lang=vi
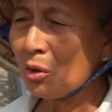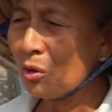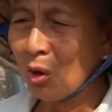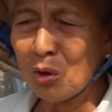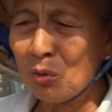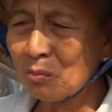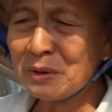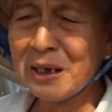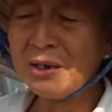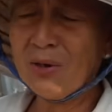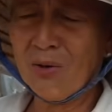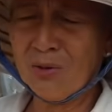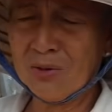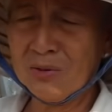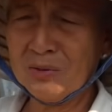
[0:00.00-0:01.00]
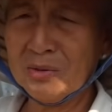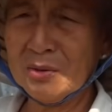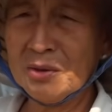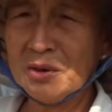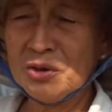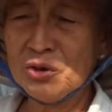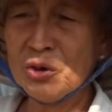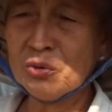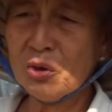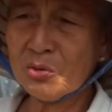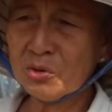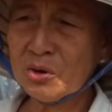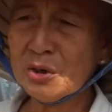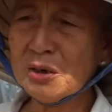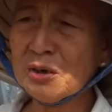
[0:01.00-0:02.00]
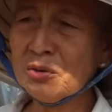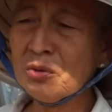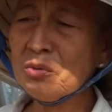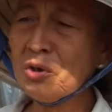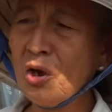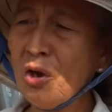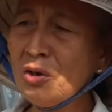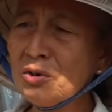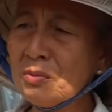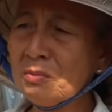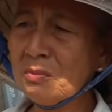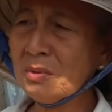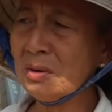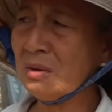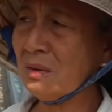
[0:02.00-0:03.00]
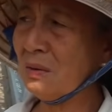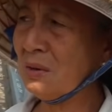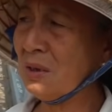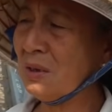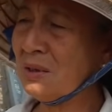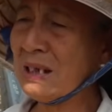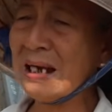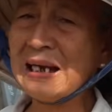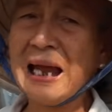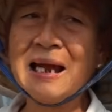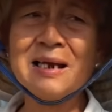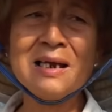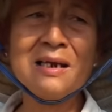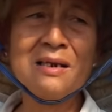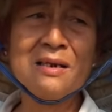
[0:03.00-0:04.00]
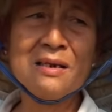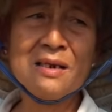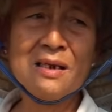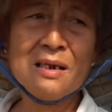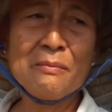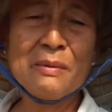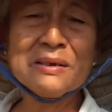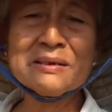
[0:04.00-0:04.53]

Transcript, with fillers: nó lội không thấy lội giờ có người con nhỏ trong ờ, gì xa cẳng á dạ.